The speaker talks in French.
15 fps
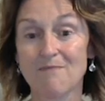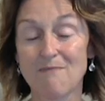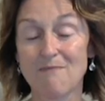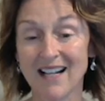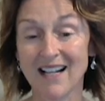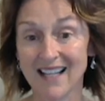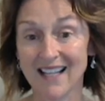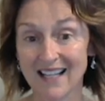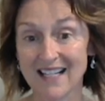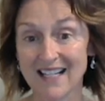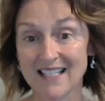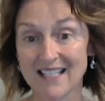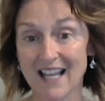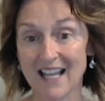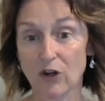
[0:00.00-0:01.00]
malgré
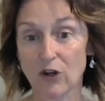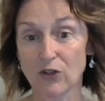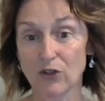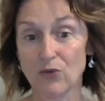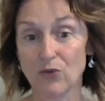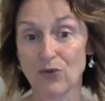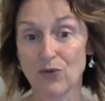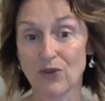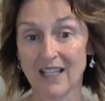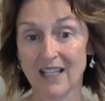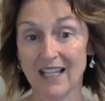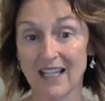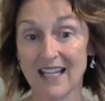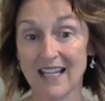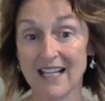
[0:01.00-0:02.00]
les inconnus
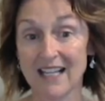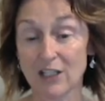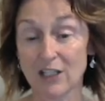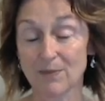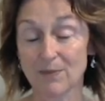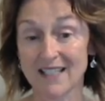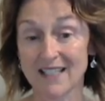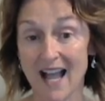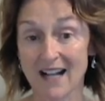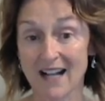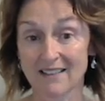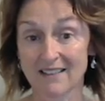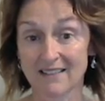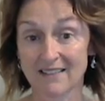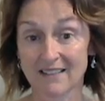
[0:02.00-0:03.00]
et les
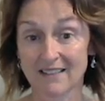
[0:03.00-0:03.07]
obstacles.